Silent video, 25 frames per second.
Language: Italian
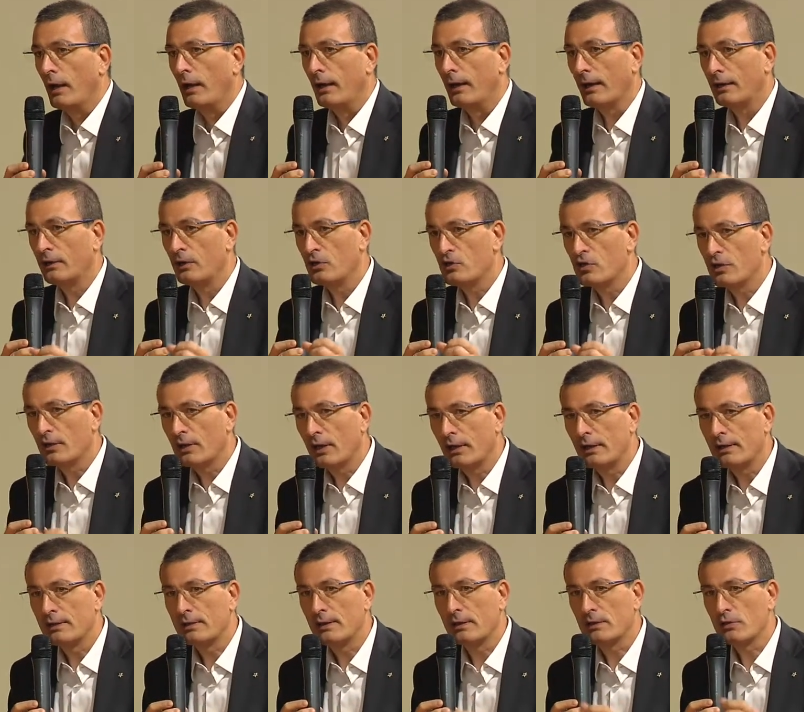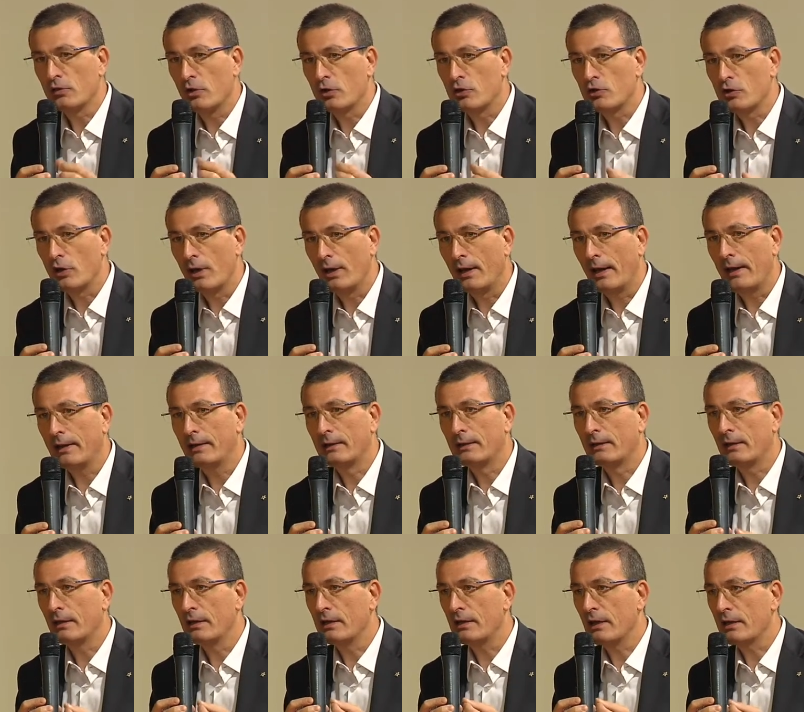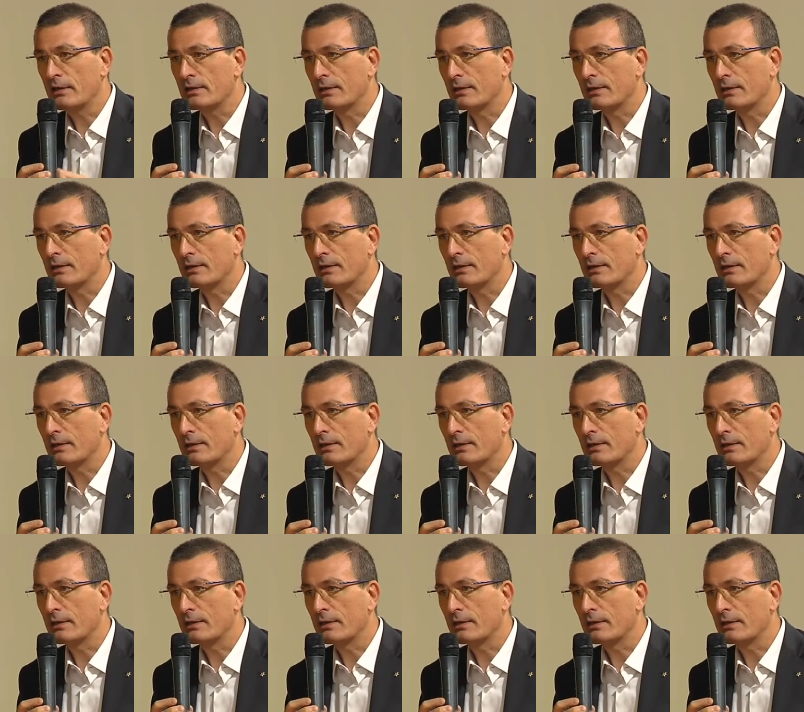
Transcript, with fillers: la digitalizzazione, cioè l'IT,